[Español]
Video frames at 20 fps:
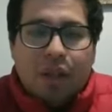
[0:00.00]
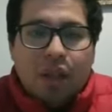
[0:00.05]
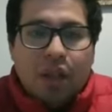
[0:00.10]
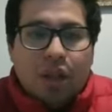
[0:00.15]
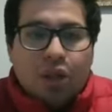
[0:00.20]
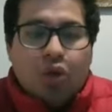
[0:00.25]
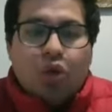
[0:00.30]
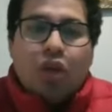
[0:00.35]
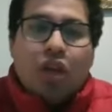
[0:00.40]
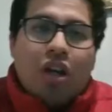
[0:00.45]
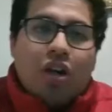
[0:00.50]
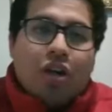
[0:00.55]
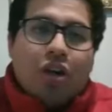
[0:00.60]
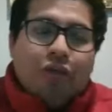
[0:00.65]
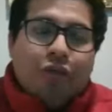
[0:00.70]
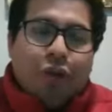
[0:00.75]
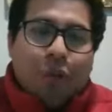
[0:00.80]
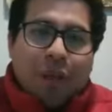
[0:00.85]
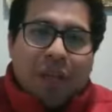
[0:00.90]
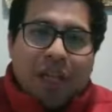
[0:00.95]
Su
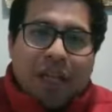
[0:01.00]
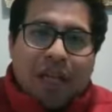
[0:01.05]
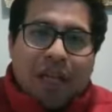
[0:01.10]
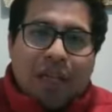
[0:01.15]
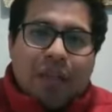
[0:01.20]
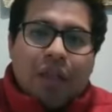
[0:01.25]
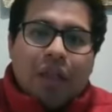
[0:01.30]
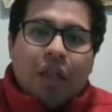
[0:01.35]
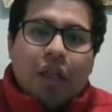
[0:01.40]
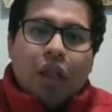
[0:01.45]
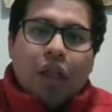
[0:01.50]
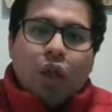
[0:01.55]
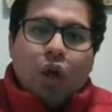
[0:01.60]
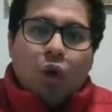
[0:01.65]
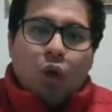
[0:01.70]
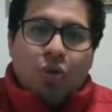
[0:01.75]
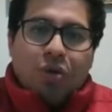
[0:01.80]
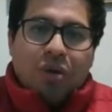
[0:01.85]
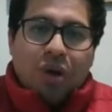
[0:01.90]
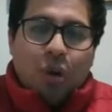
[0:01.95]
disconformidad
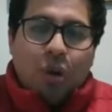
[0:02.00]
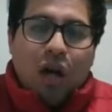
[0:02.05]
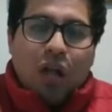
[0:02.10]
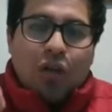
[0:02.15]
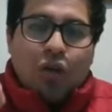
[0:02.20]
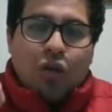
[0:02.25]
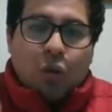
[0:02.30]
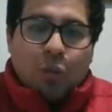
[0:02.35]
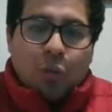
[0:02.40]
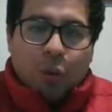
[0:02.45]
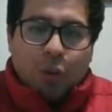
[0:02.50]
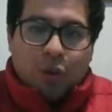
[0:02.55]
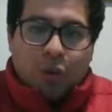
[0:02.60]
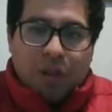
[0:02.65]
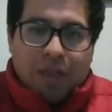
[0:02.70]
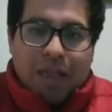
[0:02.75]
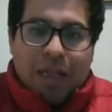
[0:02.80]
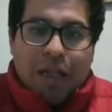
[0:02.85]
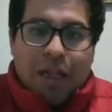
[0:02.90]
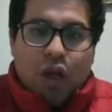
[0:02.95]
contra un acto
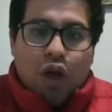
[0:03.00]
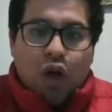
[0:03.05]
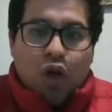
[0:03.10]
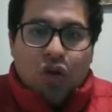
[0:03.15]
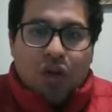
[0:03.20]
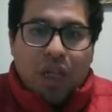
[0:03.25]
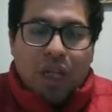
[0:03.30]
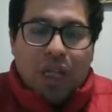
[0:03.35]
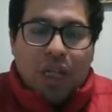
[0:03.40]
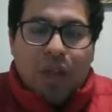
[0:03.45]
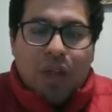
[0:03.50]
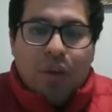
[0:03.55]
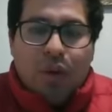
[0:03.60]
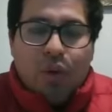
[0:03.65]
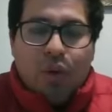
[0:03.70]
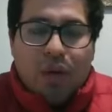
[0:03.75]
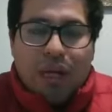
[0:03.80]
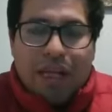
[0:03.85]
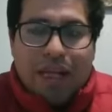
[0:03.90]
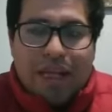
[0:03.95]
procesal contenido en
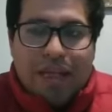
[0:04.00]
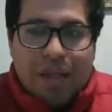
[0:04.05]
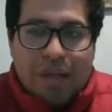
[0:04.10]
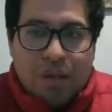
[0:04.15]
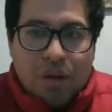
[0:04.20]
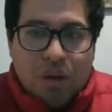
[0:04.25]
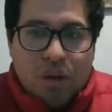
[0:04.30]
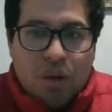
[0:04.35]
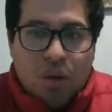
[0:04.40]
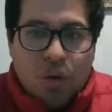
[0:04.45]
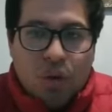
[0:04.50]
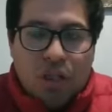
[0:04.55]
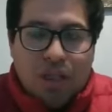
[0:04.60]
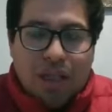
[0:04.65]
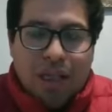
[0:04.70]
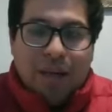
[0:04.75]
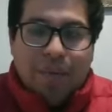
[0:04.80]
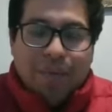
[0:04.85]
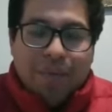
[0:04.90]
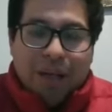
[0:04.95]
una decisión
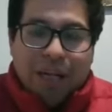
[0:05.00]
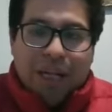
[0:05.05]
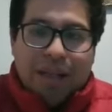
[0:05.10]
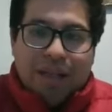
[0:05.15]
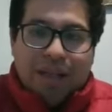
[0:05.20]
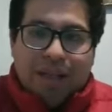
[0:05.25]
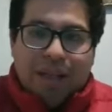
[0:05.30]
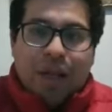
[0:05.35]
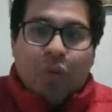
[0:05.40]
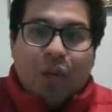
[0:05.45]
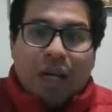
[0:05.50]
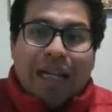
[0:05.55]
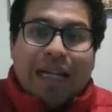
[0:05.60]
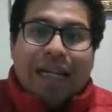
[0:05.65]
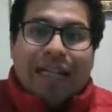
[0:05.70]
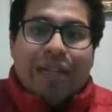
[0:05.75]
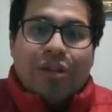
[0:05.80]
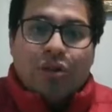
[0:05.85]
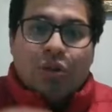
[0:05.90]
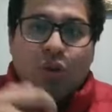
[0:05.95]
judicial, vale decir, en una
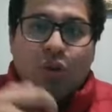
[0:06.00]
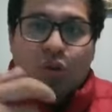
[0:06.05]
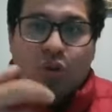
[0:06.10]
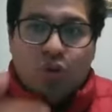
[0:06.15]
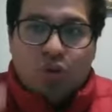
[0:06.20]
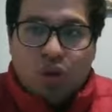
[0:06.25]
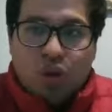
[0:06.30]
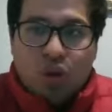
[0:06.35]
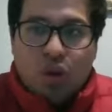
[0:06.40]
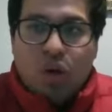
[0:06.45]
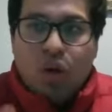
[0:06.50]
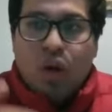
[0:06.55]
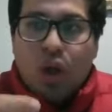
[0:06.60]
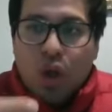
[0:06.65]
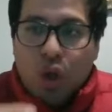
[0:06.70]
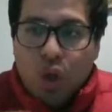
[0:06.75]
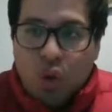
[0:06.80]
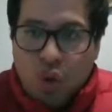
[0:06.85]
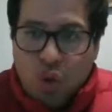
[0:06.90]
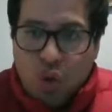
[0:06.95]
resolución
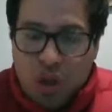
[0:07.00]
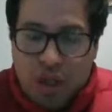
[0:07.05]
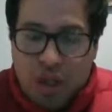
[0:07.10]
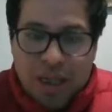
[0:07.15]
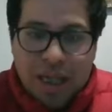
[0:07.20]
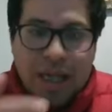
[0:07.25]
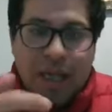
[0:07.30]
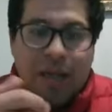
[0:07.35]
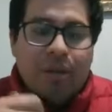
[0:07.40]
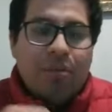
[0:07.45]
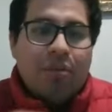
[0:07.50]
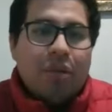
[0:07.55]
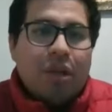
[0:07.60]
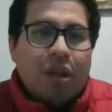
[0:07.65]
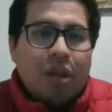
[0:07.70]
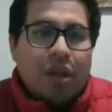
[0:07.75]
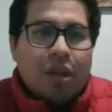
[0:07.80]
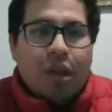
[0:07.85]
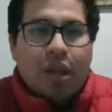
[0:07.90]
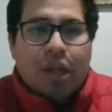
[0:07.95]
judicial,
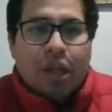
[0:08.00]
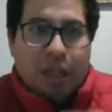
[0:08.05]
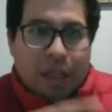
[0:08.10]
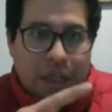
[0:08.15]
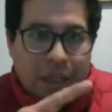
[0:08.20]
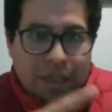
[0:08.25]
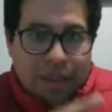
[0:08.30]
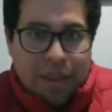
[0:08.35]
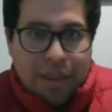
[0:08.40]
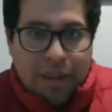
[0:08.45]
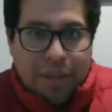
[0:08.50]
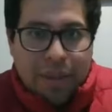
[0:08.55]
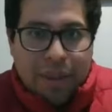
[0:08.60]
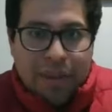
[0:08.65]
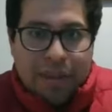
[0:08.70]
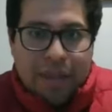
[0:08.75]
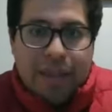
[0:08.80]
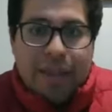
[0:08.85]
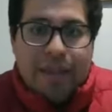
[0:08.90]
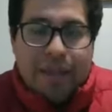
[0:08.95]
y dice San
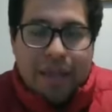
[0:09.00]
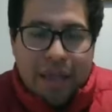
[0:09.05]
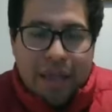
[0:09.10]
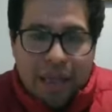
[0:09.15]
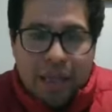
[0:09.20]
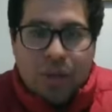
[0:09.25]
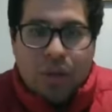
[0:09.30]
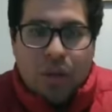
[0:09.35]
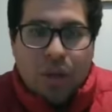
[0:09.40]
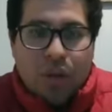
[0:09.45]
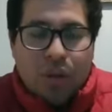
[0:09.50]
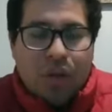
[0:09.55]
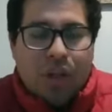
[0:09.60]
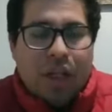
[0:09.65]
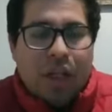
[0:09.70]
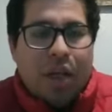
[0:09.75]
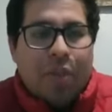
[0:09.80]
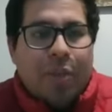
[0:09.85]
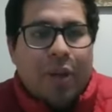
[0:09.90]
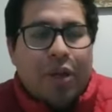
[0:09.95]
Martín, siguiendo la
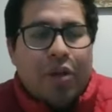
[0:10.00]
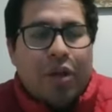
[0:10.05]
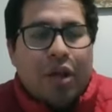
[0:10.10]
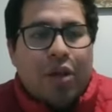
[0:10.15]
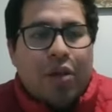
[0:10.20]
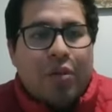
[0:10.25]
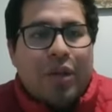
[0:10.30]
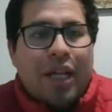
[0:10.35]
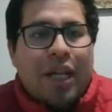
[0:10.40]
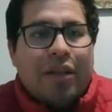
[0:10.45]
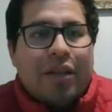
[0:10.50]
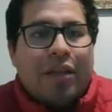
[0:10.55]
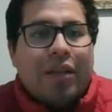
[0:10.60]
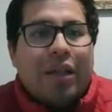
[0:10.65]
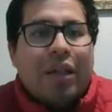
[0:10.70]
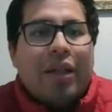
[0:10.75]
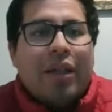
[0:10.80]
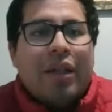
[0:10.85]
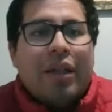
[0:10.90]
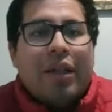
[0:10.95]
doctrina española
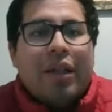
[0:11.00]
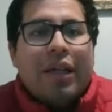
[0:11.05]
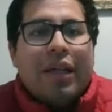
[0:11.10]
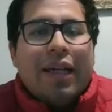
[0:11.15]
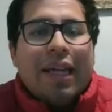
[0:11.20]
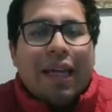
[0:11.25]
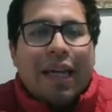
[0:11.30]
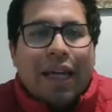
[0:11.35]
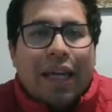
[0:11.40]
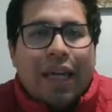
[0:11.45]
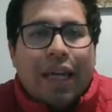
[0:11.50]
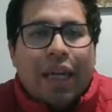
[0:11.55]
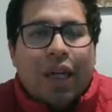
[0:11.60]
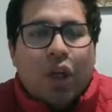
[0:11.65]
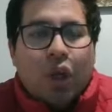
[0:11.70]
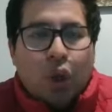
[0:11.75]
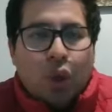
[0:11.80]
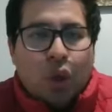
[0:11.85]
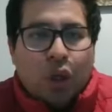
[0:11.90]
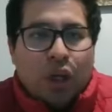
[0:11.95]
dominante, que
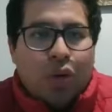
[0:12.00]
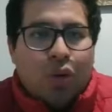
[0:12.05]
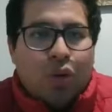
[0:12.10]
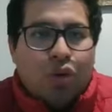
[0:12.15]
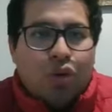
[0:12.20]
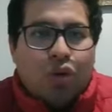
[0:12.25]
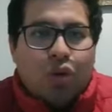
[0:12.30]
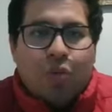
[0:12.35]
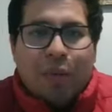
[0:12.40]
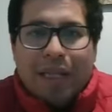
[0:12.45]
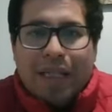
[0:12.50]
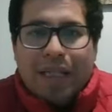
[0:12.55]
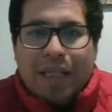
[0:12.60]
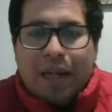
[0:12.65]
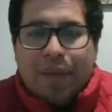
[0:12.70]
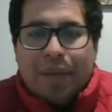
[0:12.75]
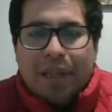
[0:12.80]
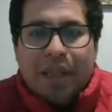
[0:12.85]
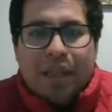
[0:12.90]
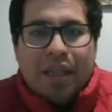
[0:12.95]
los recursos
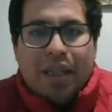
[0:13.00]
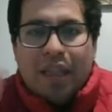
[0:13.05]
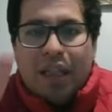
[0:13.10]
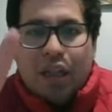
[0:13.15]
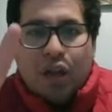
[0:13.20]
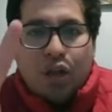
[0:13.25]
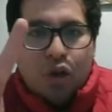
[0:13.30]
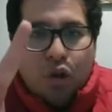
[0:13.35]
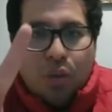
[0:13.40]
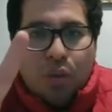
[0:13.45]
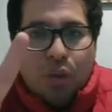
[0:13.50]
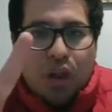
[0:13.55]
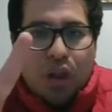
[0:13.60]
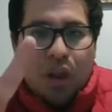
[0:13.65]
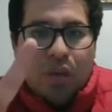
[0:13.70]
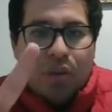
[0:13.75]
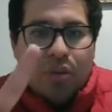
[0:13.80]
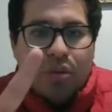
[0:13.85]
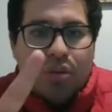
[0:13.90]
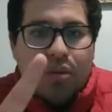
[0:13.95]
básicamente tienen dos
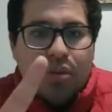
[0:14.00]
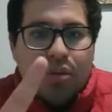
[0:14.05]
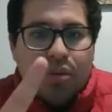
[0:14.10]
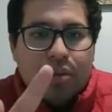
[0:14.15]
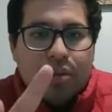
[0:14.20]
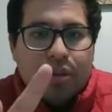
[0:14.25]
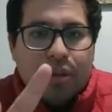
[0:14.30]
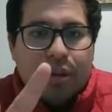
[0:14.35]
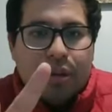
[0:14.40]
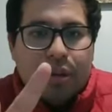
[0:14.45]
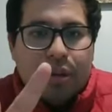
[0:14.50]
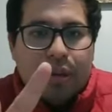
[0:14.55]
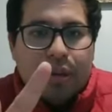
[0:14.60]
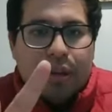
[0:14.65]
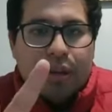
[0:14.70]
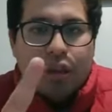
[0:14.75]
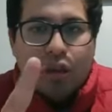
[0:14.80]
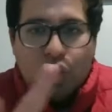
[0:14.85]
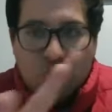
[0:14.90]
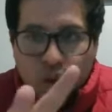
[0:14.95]
motivos.
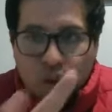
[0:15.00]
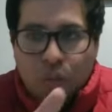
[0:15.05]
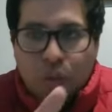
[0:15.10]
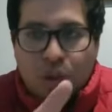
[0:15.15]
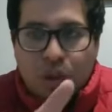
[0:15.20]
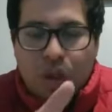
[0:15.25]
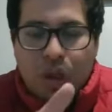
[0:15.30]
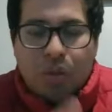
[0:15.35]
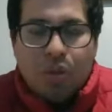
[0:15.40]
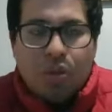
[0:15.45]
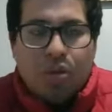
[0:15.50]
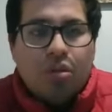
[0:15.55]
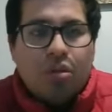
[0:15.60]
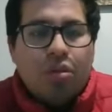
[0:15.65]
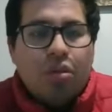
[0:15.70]
Dos motivos.